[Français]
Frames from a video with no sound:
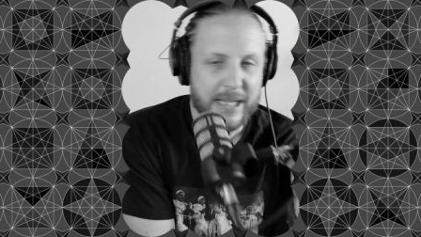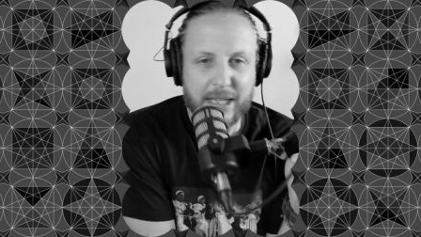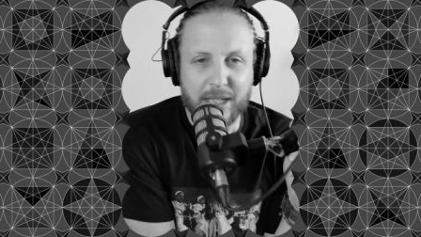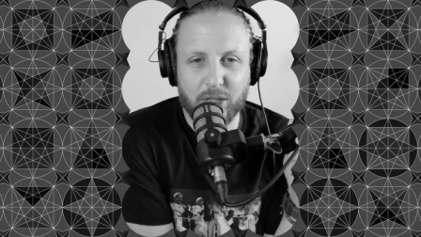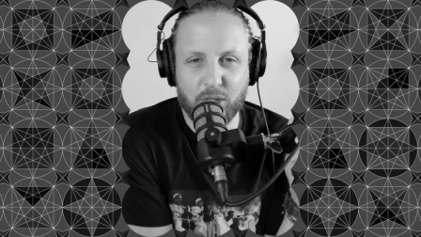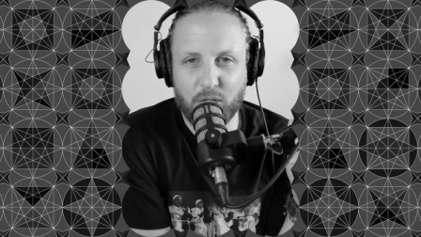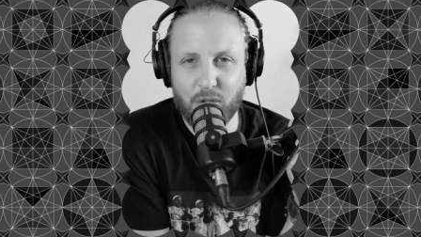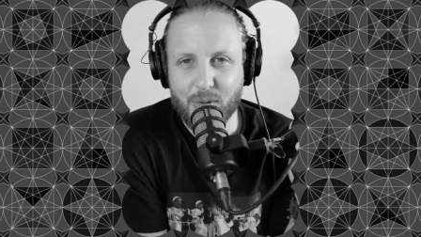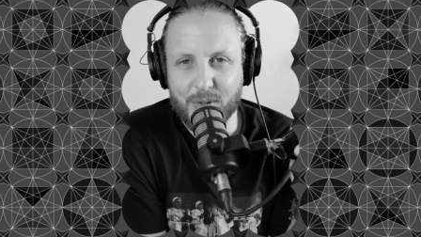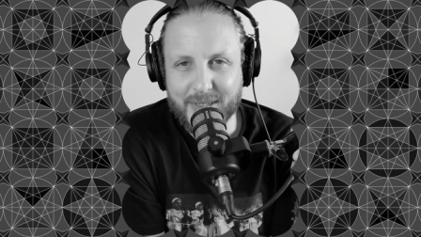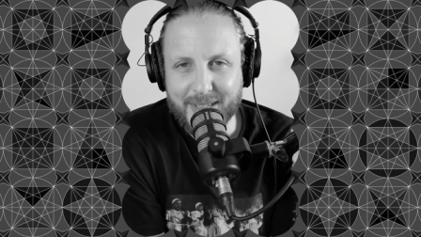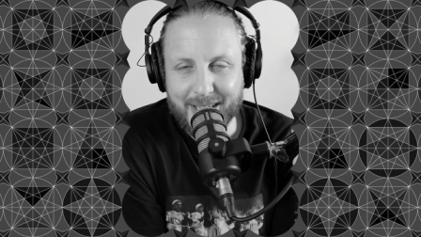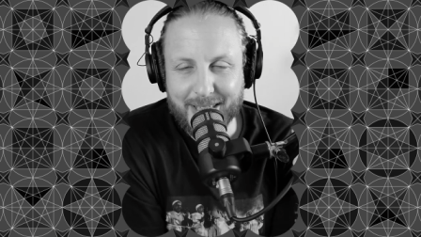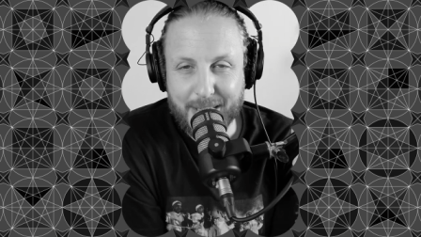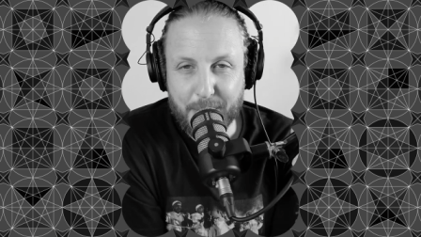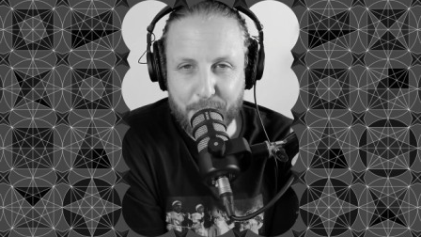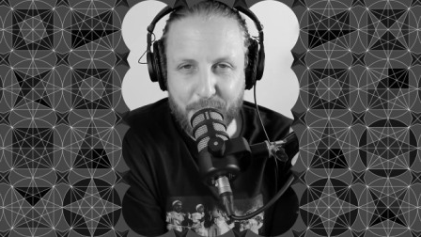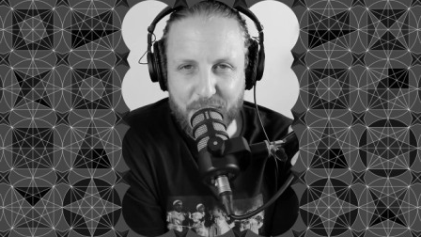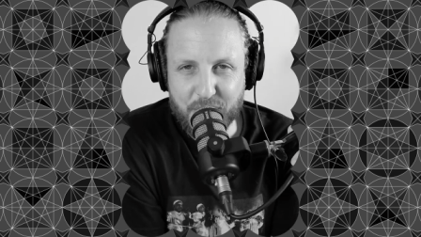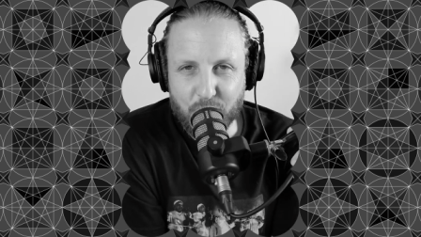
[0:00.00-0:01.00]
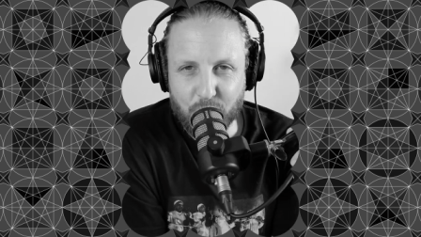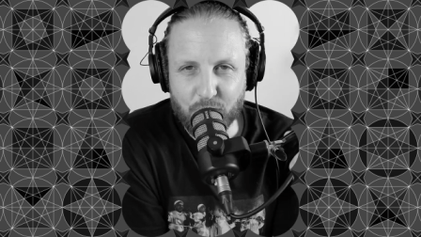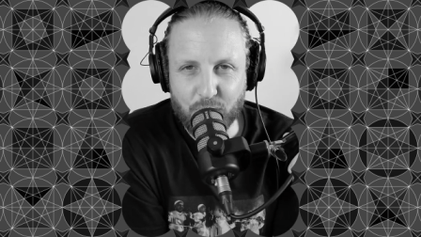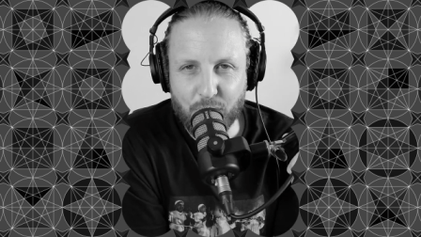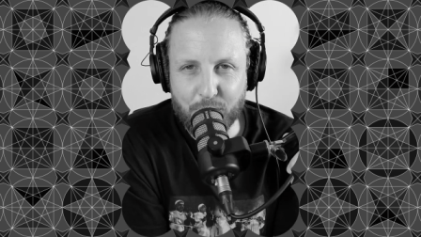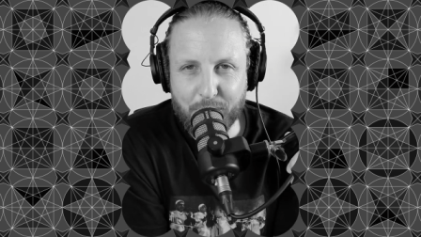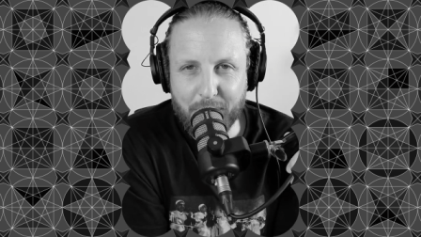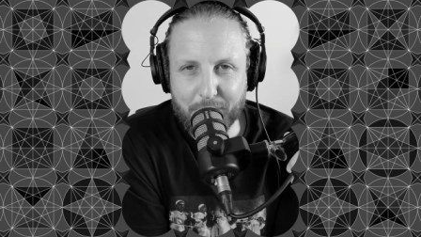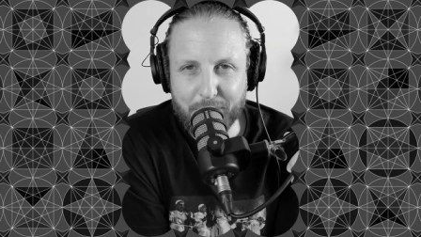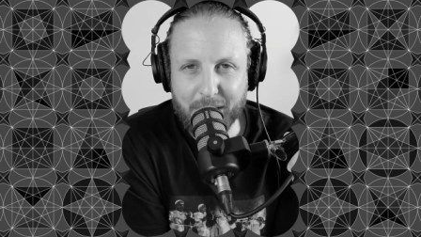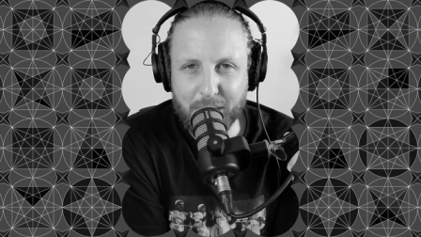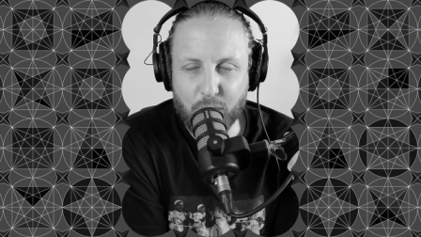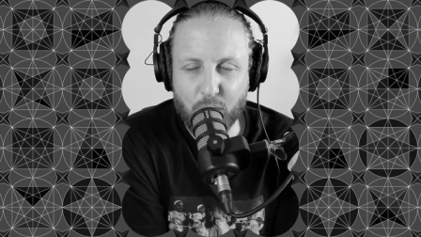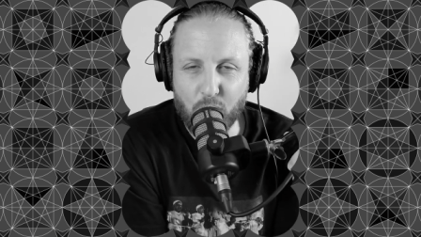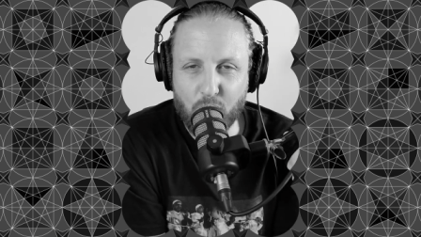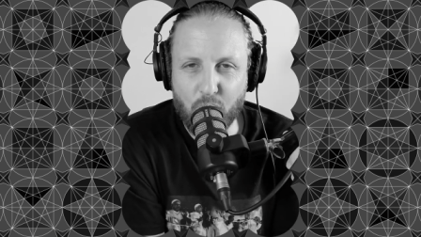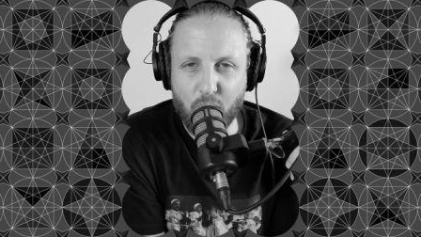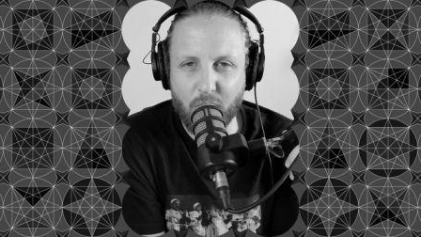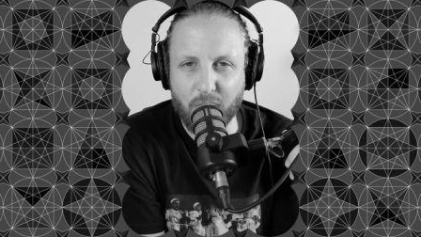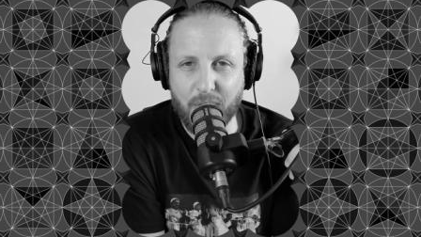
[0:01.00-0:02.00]
Dans cet épisode de Mes
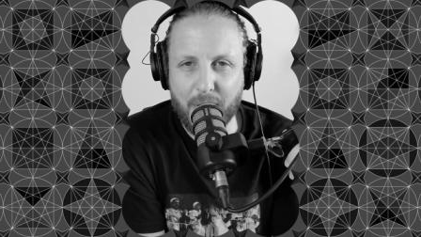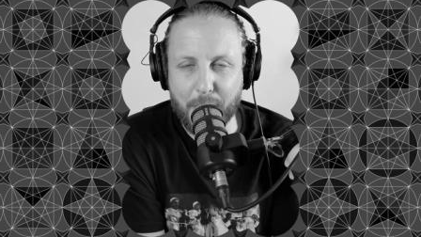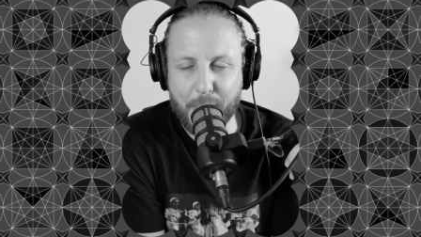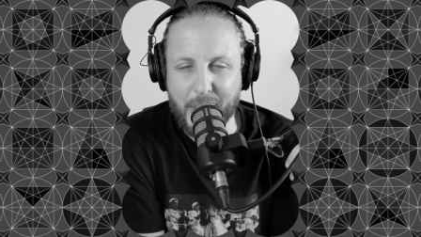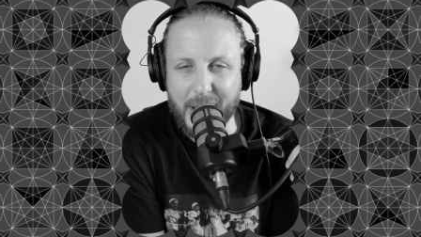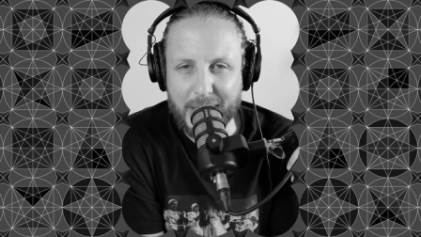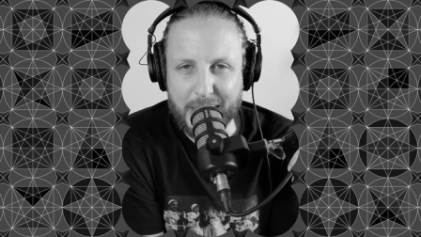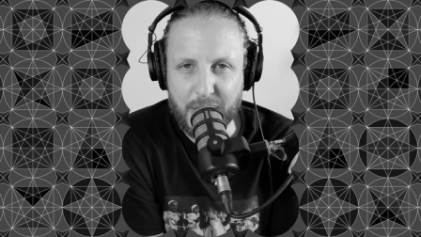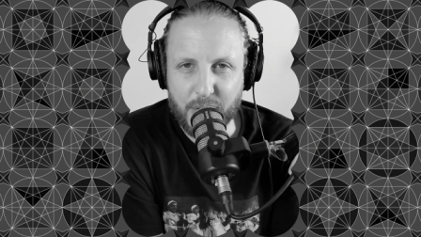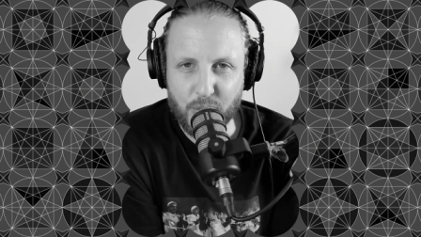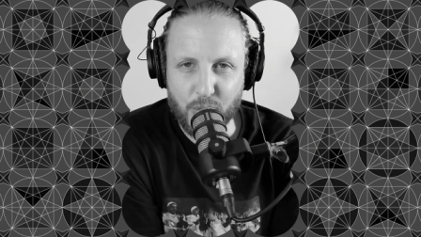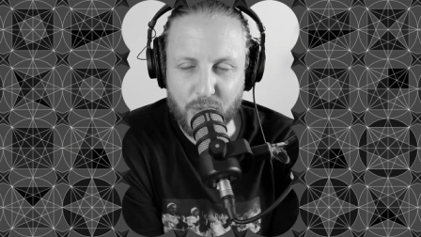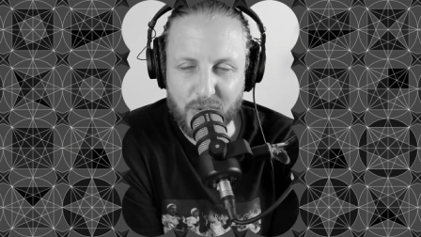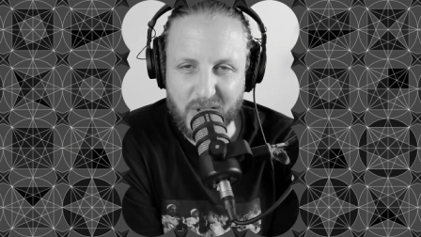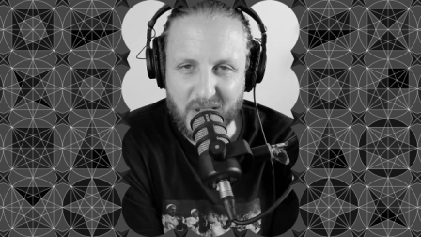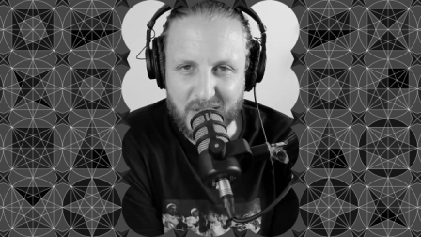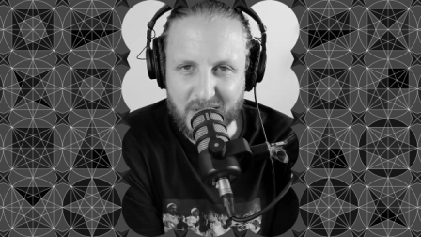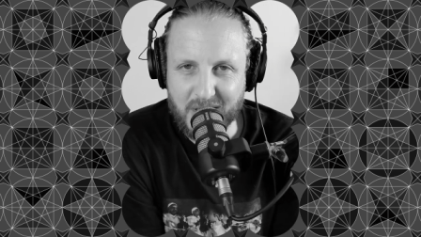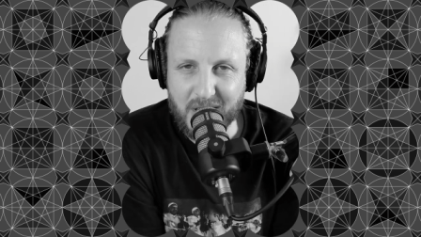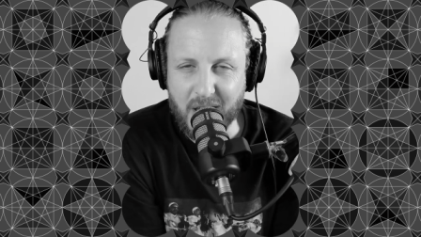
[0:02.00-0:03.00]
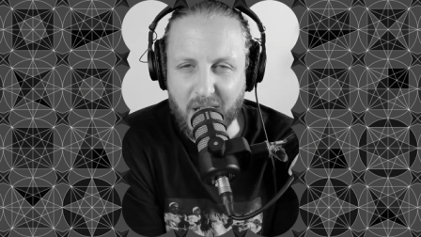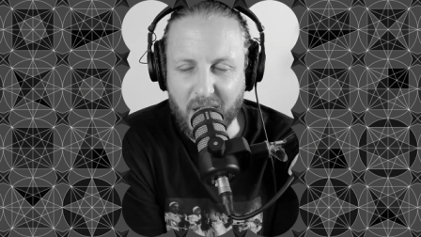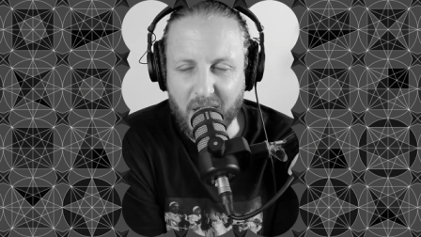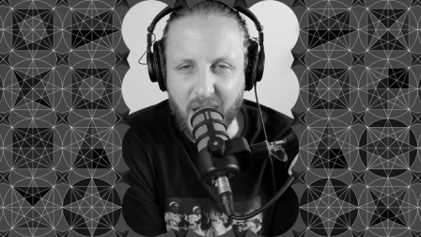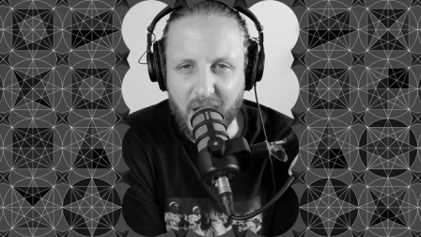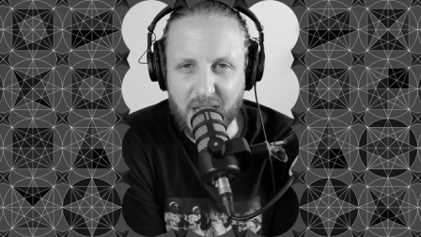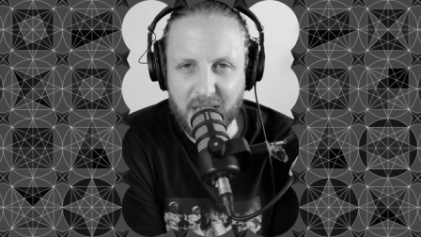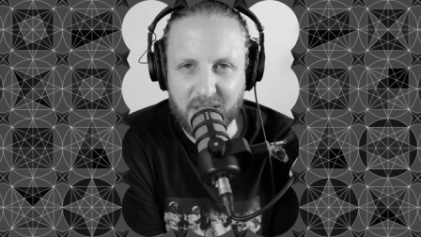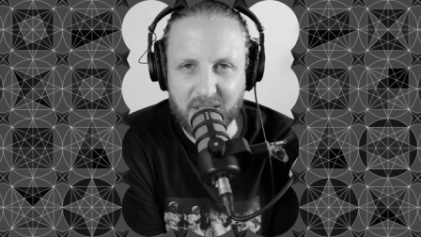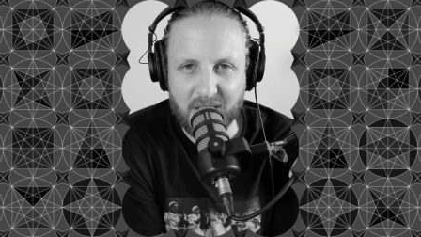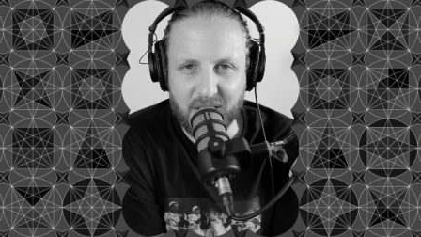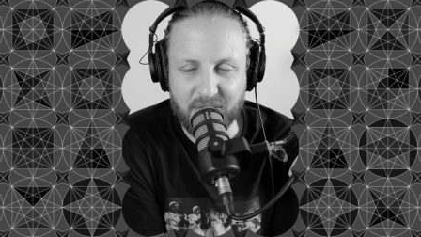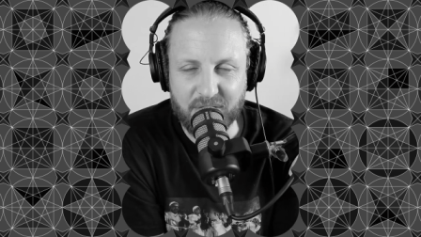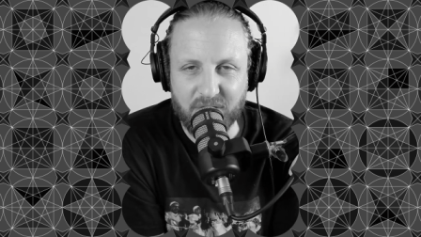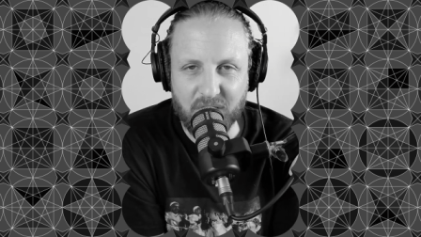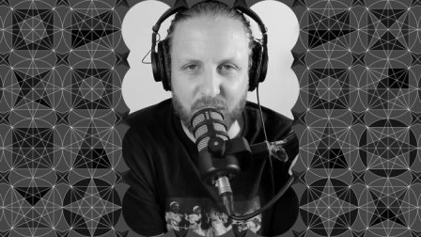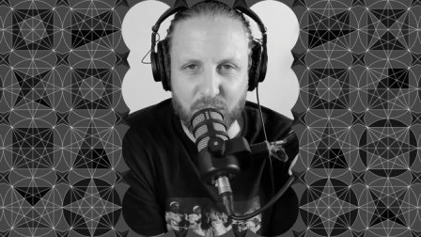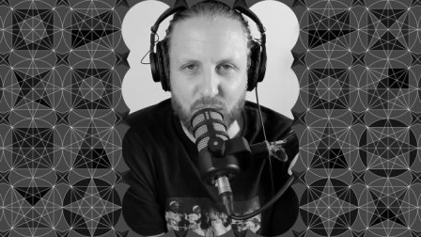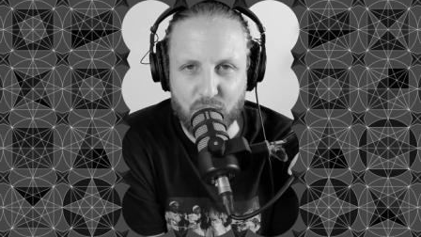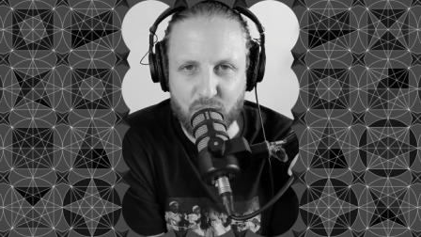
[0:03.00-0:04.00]
Bricolons, on va parler de casques à réalité
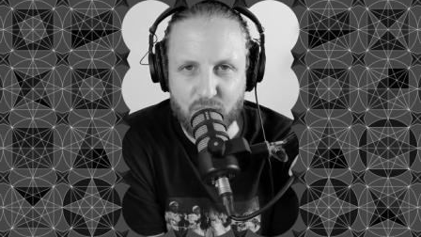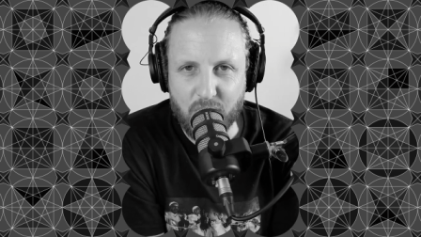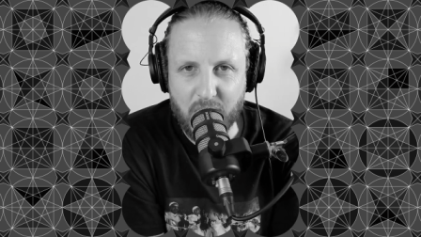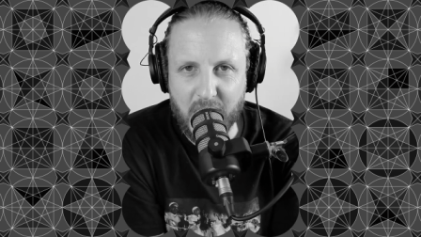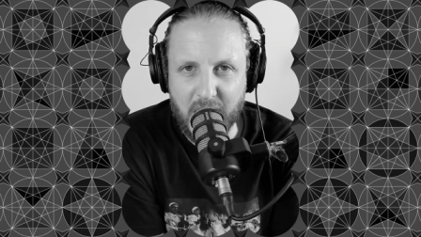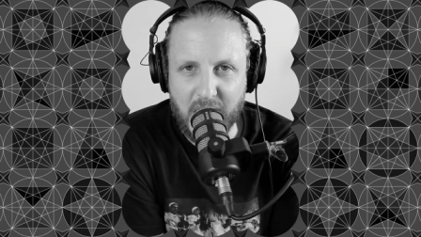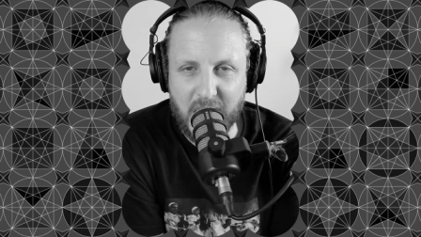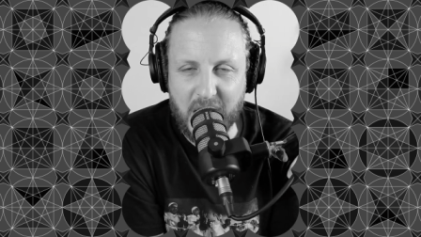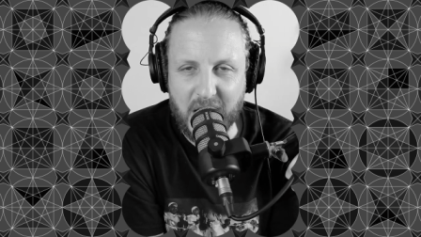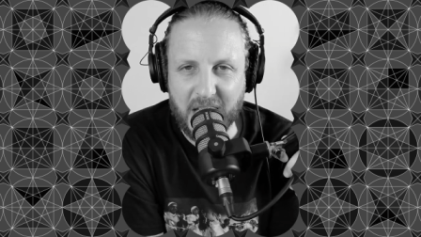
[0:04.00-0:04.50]
virtuelle,